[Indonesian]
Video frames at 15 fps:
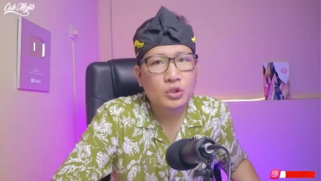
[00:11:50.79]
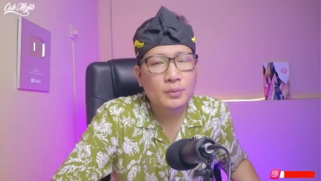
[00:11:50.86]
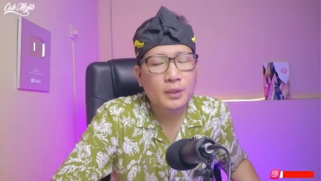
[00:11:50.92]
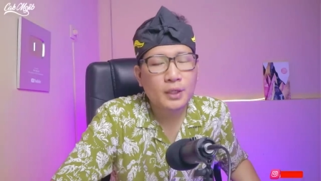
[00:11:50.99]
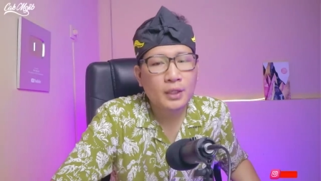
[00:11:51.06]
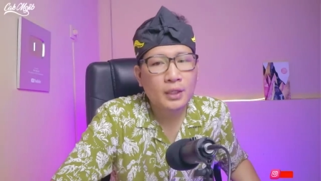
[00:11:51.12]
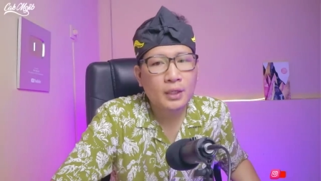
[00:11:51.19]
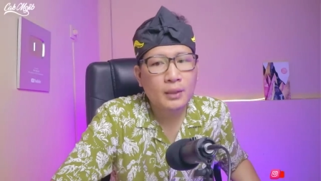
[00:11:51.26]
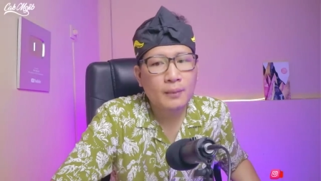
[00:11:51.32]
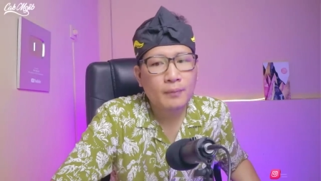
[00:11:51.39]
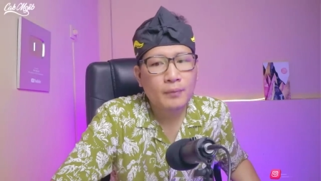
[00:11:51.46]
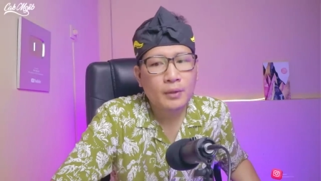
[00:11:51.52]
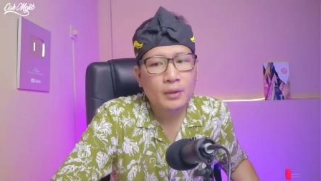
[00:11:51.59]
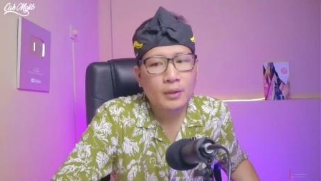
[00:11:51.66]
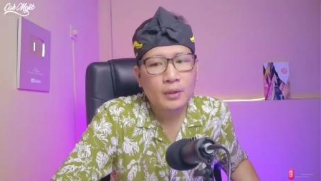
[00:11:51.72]
Sebenarnya
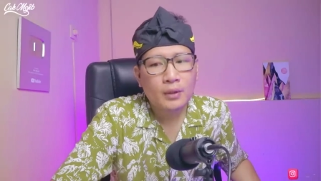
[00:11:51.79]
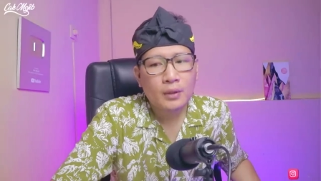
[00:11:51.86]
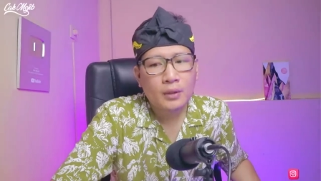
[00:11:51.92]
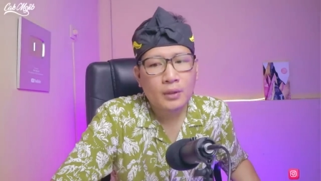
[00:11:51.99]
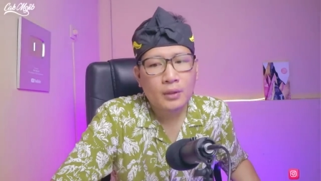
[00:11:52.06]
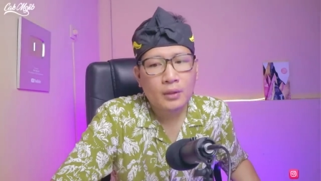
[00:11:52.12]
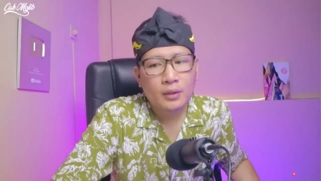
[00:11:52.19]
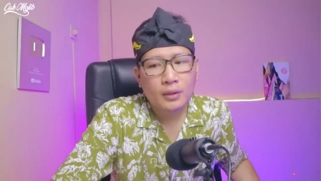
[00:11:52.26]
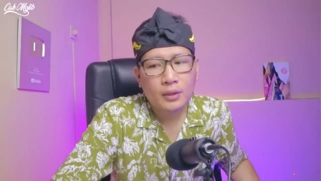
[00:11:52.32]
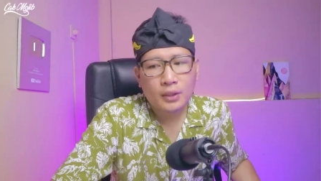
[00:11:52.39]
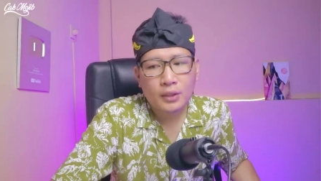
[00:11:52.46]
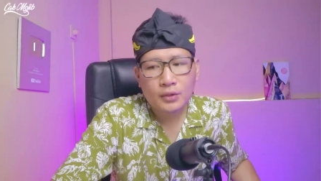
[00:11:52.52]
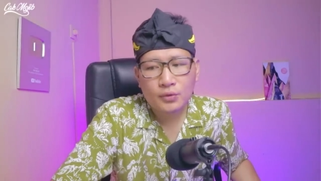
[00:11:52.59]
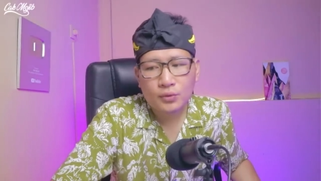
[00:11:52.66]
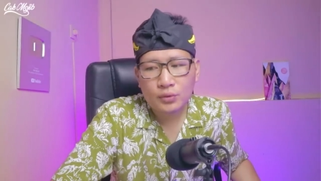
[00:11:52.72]

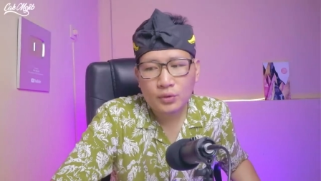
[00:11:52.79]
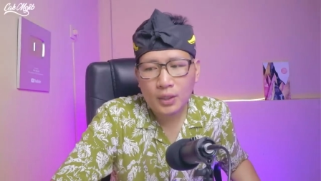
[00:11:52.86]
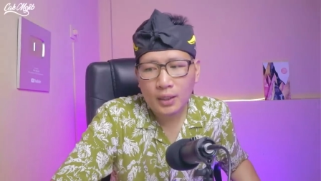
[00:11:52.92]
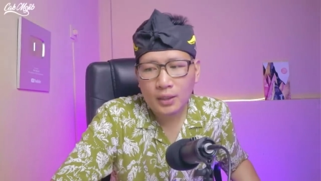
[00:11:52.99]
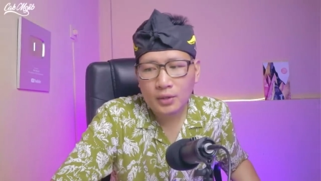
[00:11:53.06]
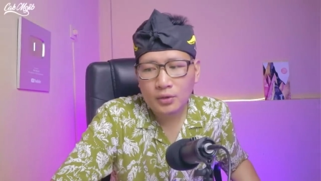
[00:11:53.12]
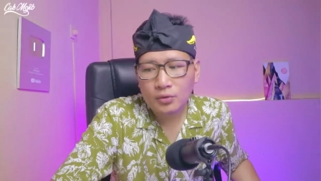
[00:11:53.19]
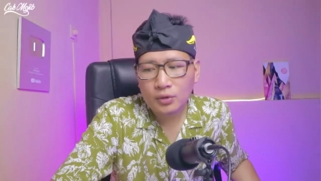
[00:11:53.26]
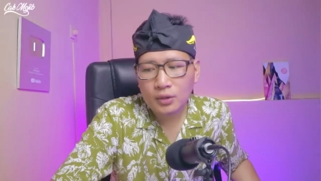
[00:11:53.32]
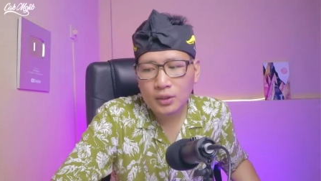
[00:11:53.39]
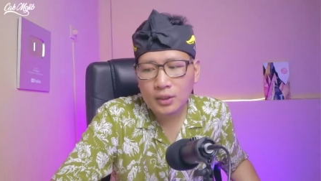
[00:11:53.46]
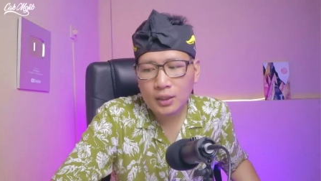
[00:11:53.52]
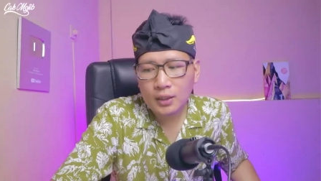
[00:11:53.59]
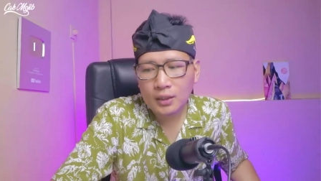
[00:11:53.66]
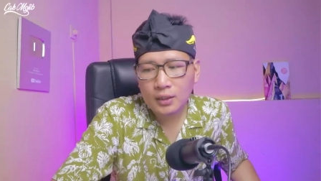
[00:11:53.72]
ya sudah gitu
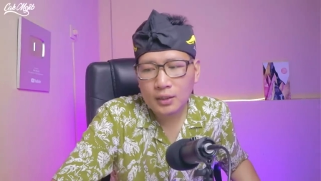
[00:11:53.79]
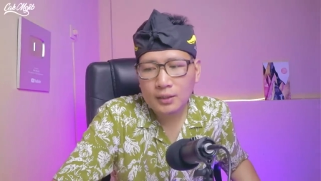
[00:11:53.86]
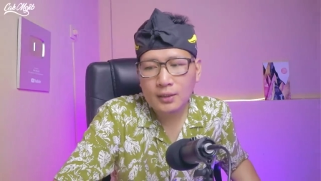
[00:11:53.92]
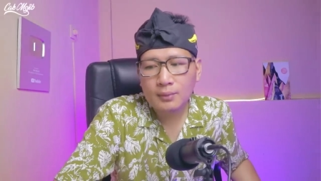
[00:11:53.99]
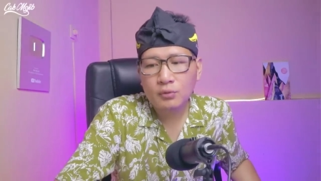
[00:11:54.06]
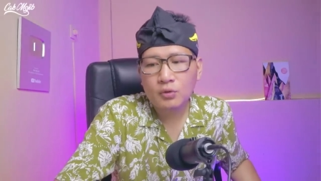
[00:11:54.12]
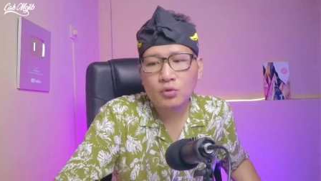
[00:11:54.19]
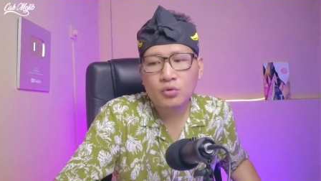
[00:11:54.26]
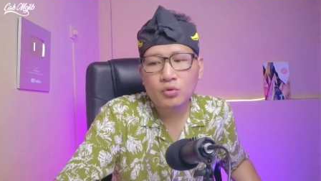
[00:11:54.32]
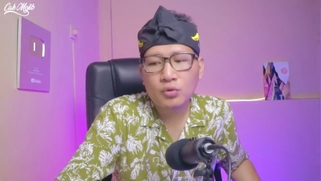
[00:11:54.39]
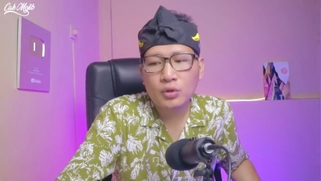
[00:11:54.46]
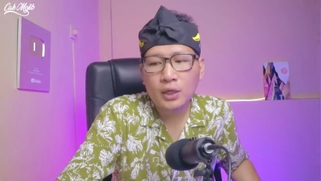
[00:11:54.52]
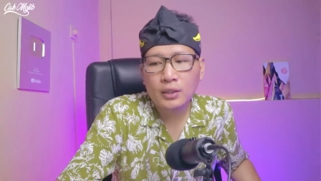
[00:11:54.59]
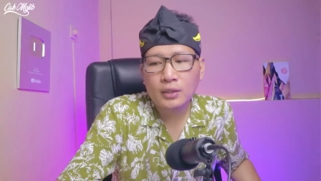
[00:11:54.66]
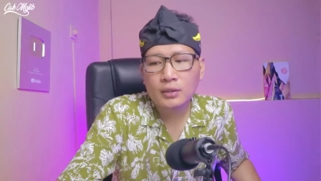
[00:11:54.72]
kita kita
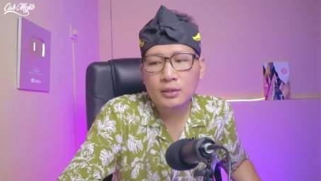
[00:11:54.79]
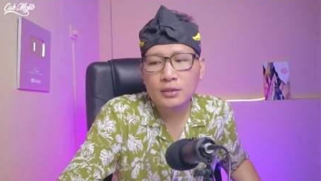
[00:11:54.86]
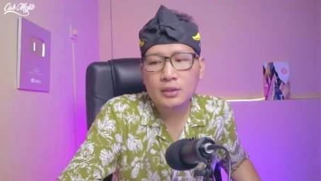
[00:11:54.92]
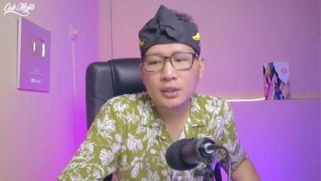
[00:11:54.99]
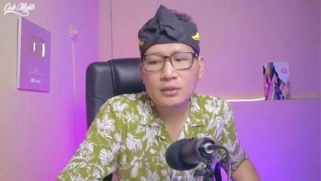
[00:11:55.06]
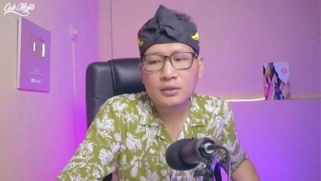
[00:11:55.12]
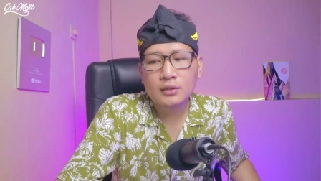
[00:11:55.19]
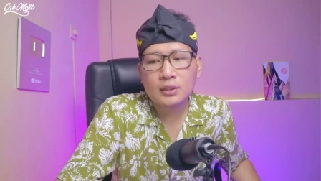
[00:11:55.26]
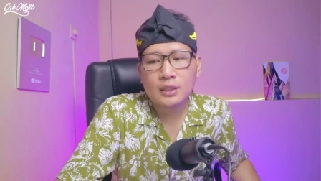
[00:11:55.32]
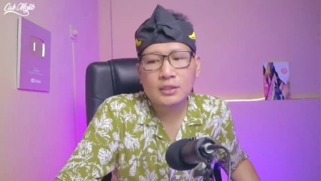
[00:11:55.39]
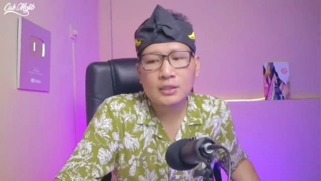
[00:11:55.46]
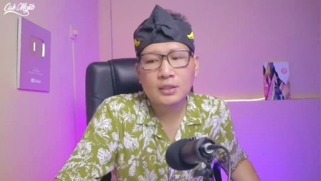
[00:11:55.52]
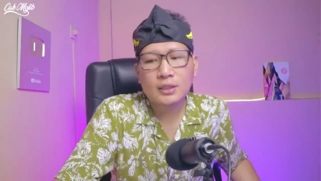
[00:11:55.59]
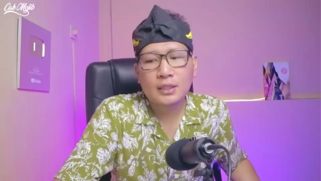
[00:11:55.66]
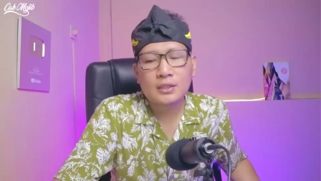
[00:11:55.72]
menunjukkan identitas
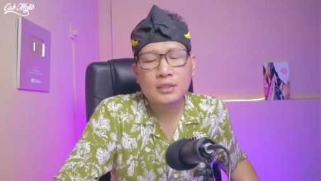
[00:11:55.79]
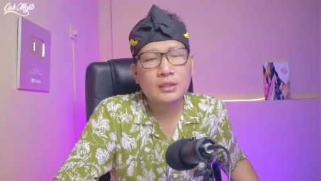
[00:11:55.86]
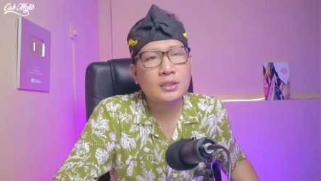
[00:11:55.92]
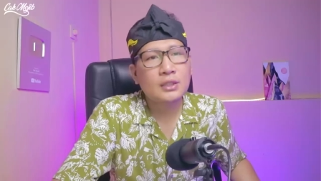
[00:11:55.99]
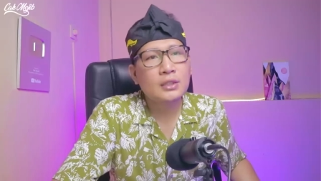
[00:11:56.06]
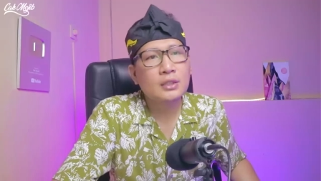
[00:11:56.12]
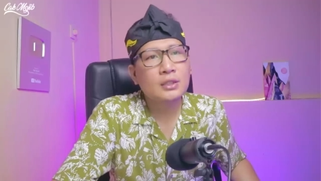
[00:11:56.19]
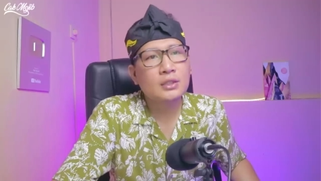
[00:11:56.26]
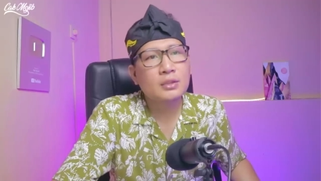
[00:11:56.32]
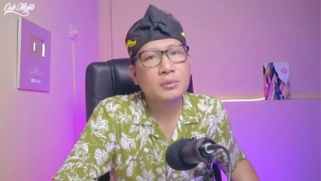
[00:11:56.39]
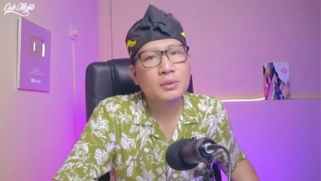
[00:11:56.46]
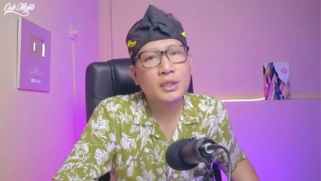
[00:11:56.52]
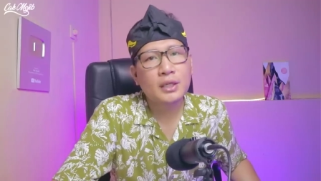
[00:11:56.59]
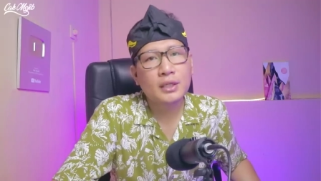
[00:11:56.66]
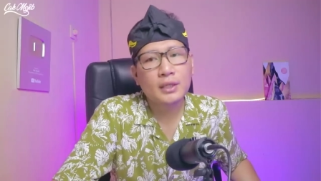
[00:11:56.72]
kita sendiri
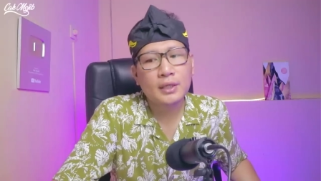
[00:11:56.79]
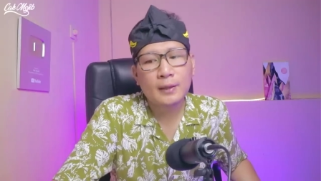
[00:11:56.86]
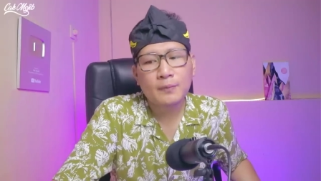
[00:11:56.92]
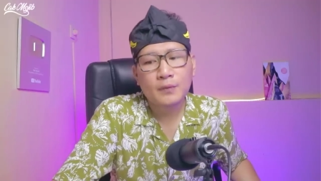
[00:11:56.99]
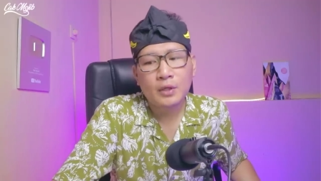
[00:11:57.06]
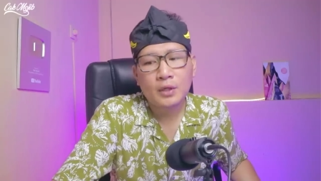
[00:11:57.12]
sebenarnya